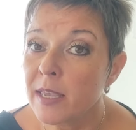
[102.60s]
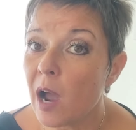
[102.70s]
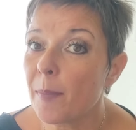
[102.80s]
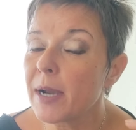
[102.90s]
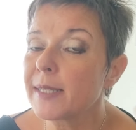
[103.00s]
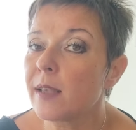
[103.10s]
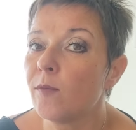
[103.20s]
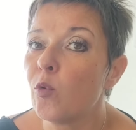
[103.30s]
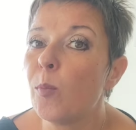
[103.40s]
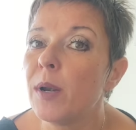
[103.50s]
et après ça
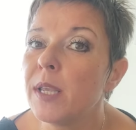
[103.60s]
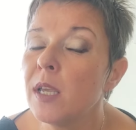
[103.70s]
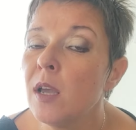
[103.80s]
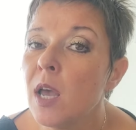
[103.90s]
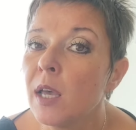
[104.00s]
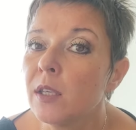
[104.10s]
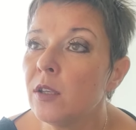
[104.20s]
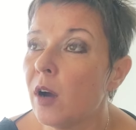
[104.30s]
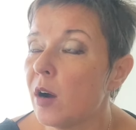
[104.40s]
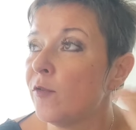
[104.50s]
vous plaît
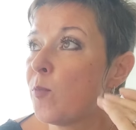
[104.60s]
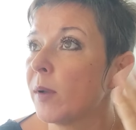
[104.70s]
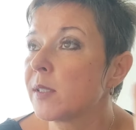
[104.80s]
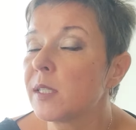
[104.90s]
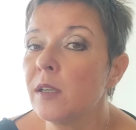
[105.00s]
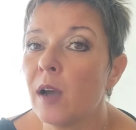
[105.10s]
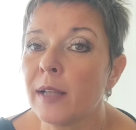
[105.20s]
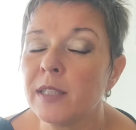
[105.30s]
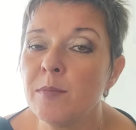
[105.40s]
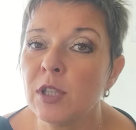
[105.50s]
et euh, vous pensez
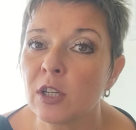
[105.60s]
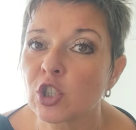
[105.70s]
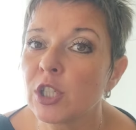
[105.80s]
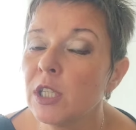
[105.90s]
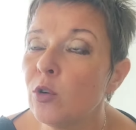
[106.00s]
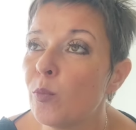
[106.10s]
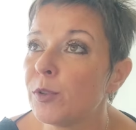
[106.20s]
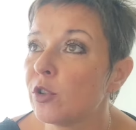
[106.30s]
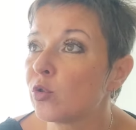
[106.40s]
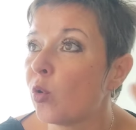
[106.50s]
à déménager ou
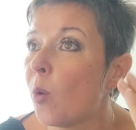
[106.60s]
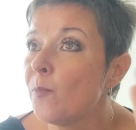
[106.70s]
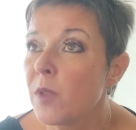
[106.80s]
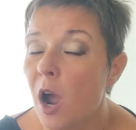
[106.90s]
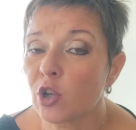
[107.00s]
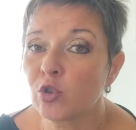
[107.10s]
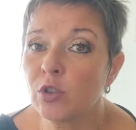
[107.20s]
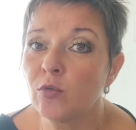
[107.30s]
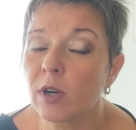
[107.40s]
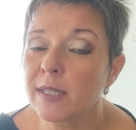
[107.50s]
peut-être
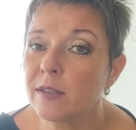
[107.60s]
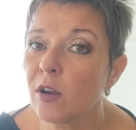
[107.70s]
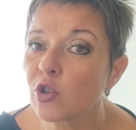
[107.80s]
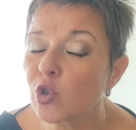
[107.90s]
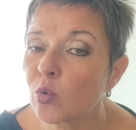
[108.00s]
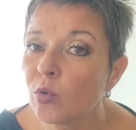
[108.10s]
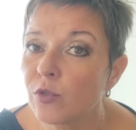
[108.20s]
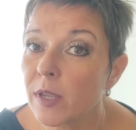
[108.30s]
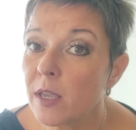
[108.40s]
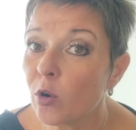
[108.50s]
acheter une résidence
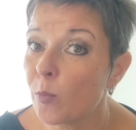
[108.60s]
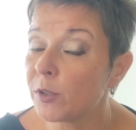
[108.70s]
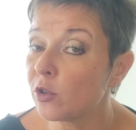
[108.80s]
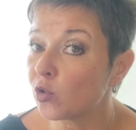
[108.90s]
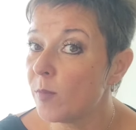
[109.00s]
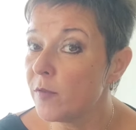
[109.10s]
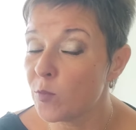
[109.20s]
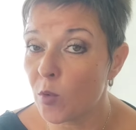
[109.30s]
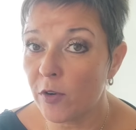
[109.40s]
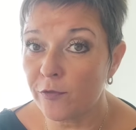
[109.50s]
secondaire ou peut-être même
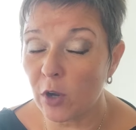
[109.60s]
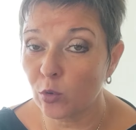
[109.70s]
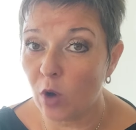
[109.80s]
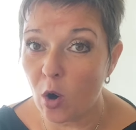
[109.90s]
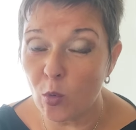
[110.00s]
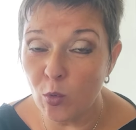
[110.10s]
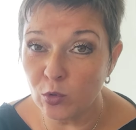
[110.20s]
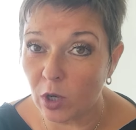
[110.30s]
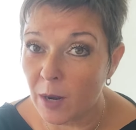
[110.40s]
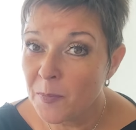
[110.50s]
vous pouvez faire une
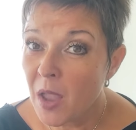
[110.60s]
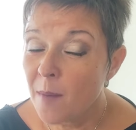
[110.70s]
rencontre